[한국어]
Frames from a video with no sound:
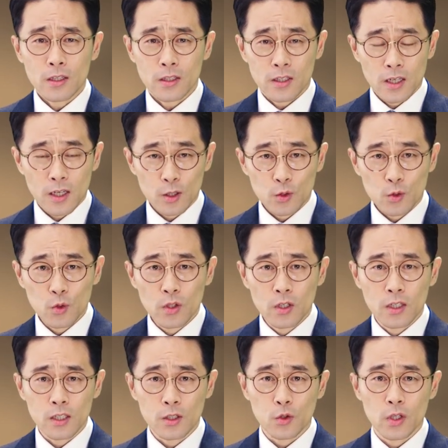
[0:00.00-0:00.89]
예수
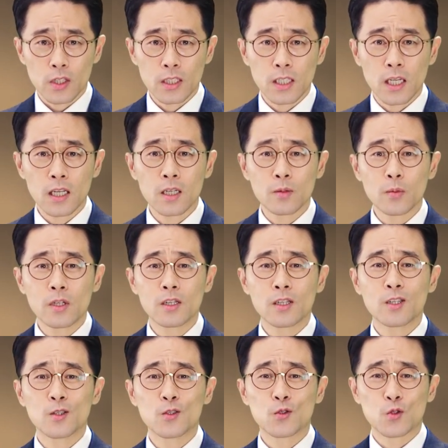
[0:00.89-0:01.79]
그리스도의
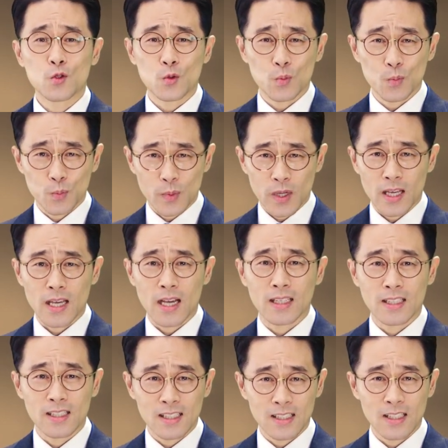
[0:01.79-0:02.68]
재림을
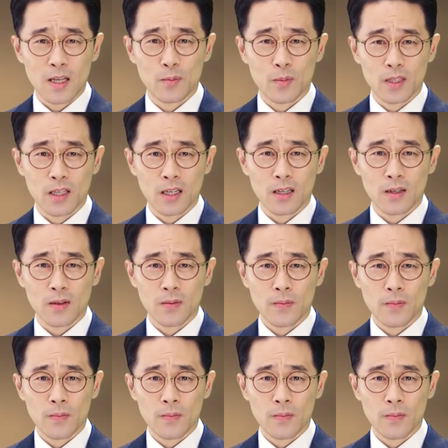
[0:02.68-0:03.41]
준비해야 하는 시대입니다.